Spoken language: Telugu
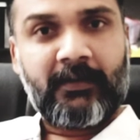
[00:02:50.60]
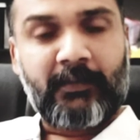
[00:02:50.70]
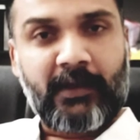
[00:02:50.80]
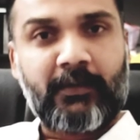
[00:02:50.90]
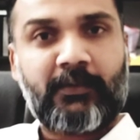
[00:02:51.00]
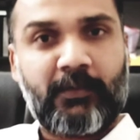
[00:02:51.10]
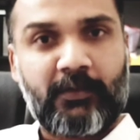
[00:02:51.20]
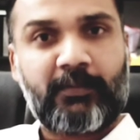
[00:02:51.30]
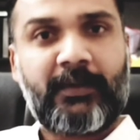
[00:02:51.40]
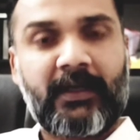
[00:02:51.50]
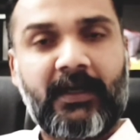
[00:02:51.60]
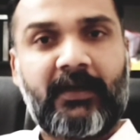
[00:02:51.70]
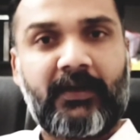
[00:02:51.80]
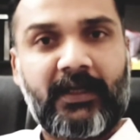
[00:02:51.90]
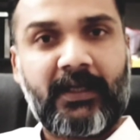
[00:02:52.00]
మాకు ఒక కోటి రూపాయలు
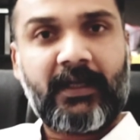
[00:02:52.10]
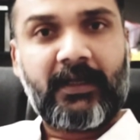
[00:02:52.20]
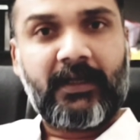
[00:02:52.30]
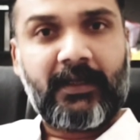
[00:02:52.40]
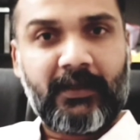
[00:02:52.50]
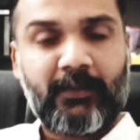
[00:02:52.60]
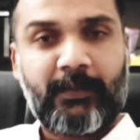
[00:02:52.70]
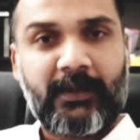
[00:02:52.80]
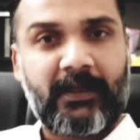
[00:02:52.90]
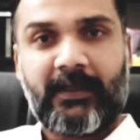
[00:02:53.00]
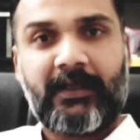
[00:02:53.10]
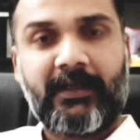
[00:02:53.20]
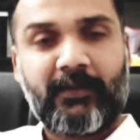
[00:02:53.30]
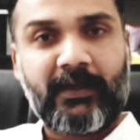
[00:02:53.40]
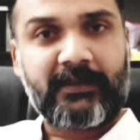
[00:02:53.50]
కావాలి ఇగో పలా
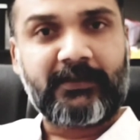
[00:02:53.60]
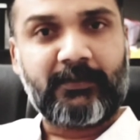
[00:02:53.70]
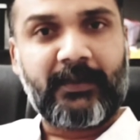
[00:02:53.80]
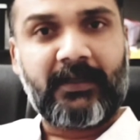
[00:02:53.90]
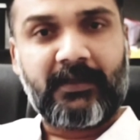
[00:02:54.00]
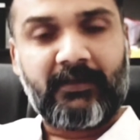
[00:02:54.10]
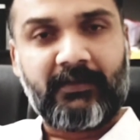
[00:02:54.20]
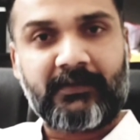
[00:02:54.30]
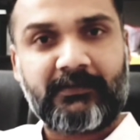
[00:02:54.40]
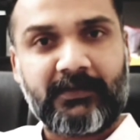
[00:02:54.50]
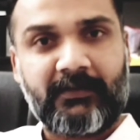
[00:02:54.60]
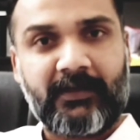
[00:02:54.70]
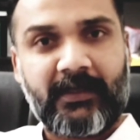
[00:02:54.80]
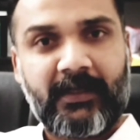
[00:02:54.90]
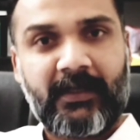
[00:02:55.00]
ఇంటికి ఒక లక్ష రూపాయలు ఇద్దాం అనుకుంటున్నాం
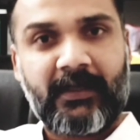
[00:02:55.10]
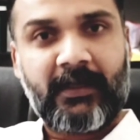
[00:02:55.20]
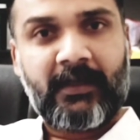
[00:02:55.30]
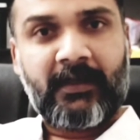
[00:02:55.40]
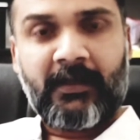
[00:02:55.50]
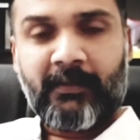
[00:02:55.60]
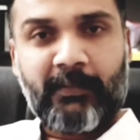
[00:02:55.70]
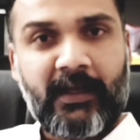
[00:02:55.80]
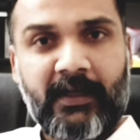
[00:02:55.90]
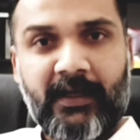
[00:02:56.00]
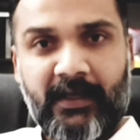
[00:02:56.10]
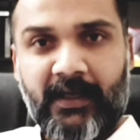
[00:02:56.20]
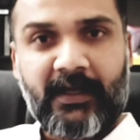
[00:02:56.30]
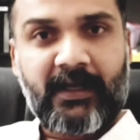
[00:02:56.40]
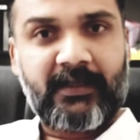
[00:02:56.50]
అంటే బ్యాంక్ అయినా
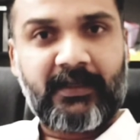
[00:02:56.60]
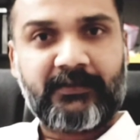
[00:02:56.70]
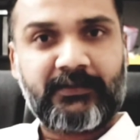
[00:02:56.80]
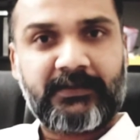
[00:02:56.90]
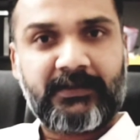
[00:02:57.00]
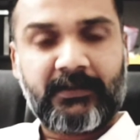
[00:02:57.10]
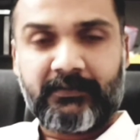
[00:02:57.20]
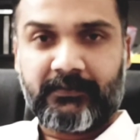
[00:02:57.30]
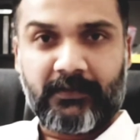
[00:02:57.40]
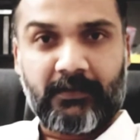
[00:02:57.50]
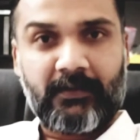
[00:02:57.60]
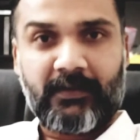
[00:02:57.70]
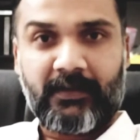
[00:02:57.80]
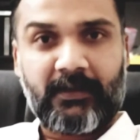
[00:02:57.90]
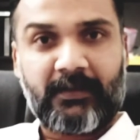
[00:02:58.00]
ఆ కాగితాలు చూసి ఓహో
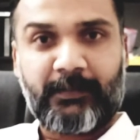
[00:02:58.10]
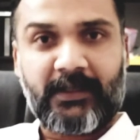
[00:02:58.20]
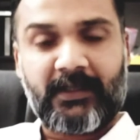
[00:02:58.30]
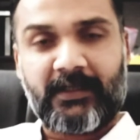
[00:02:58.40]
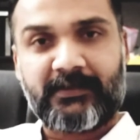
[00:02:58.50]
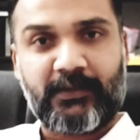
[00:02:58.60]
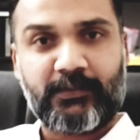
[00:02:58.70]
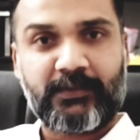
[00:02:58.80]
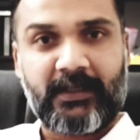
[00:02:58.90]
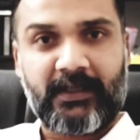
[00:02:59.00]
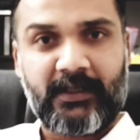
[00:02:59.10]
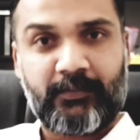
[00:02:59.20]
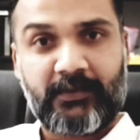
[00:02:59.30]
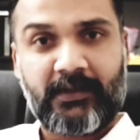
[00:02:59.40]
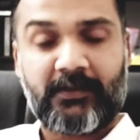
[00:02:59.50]
ఇంత పెద్ద ఆయన చదువుకుని ఆయన
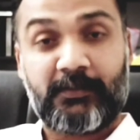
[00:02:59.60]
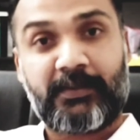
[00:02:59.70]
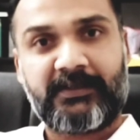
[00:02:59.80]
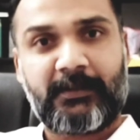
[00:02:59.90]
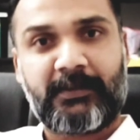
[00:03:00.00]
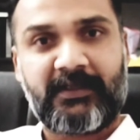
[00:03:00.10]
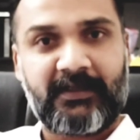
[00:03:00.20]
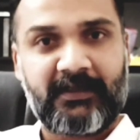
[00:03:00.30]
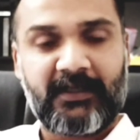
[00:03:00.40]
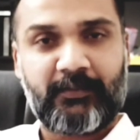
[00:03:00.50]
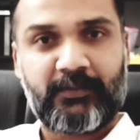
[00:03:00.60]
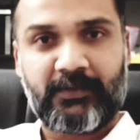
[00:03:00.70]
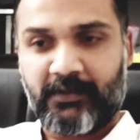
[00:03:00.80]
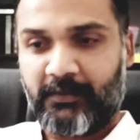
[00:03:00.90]
చెప్తున్నాడు ప్రజాప్రతినిధి చెప్తున్నాడు